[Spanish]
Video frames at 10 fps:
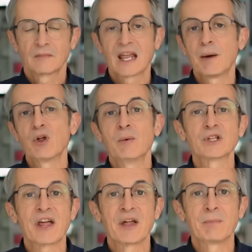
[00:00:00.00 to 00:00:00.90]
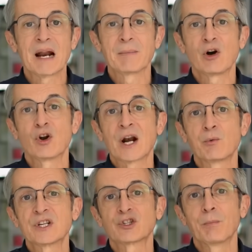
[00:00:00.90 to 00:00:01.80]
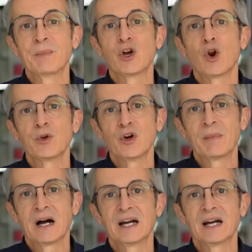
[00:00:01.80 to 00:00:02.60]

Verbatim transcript: ¿Qué podemos hacer para mejorar nuestro microbioma